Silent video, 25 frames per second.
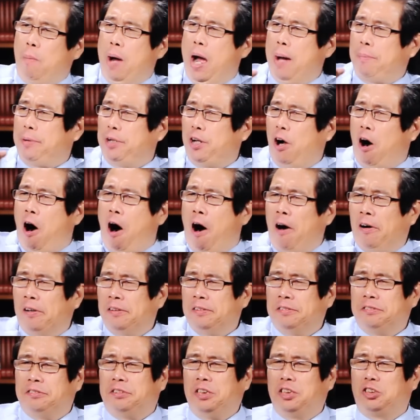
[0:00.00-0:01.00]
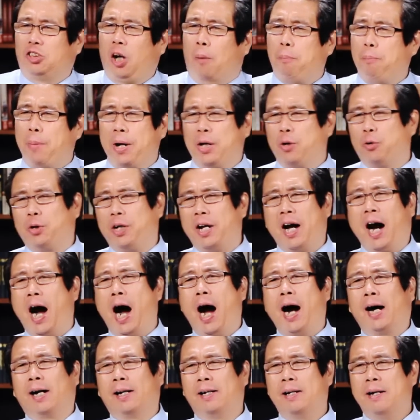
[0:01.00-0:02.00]
แม่พี่น้องที่ช้อปปิ้งอยู่ที่
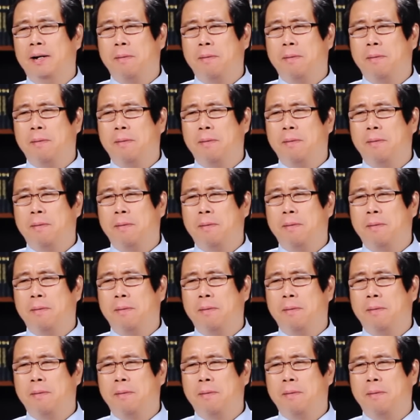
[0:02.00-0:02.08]
ห้าง